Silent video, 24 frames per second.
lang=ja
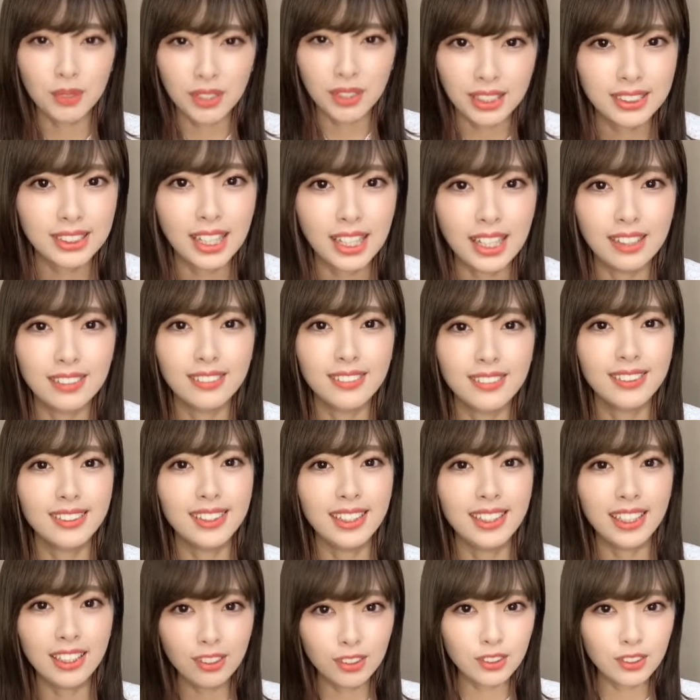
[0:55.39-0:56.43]
皆さん、
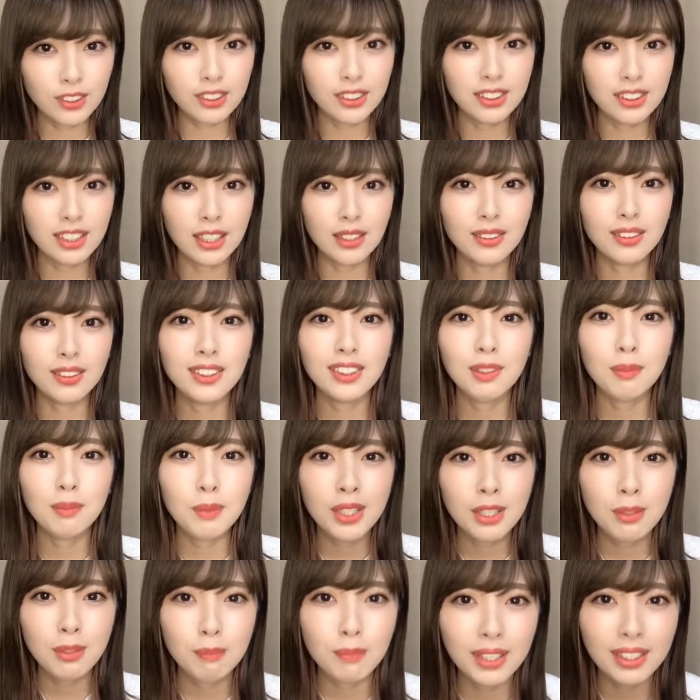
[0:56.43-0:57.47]
リグ楽し
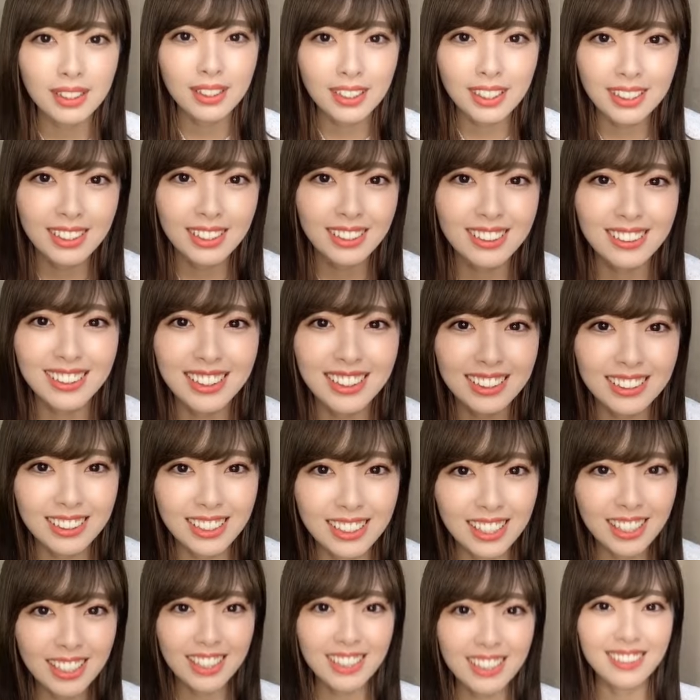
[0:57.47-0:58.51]
みに待っててくだ
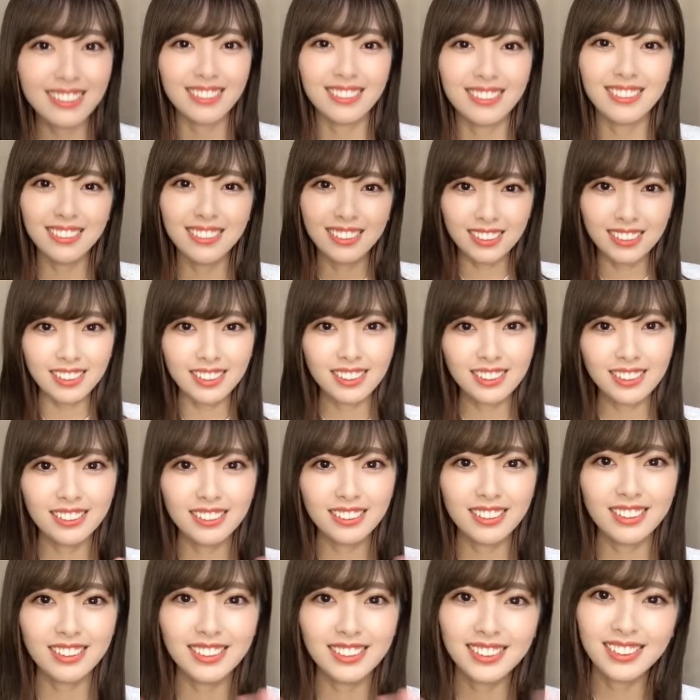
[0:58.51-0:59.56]
さい。
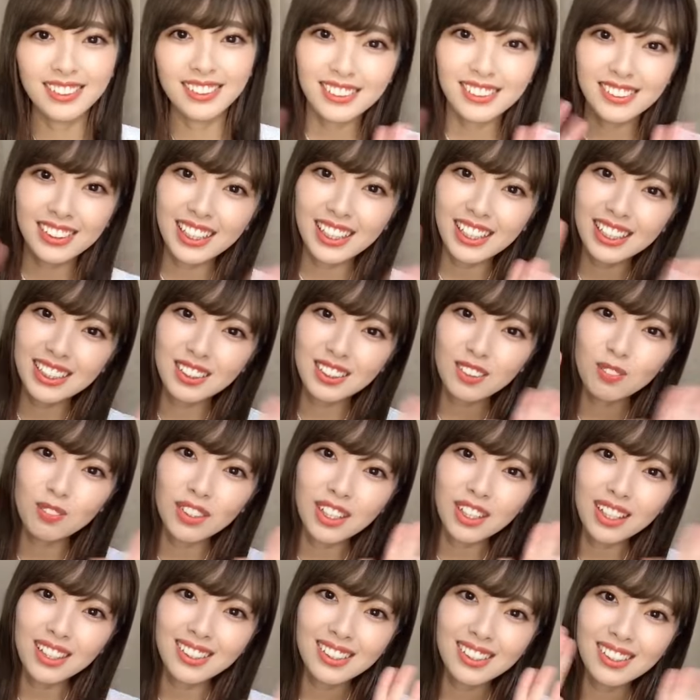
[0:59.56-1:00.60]
よろしくお願いし
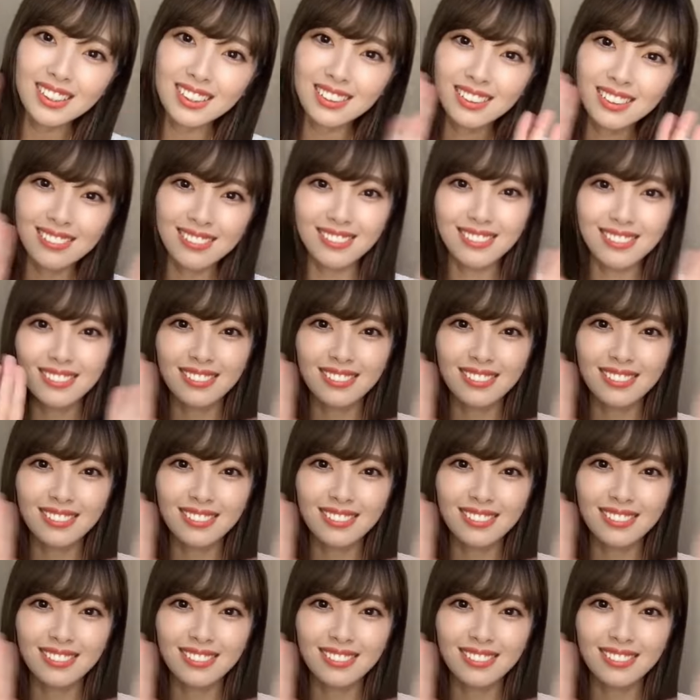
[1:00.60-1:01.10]
ます。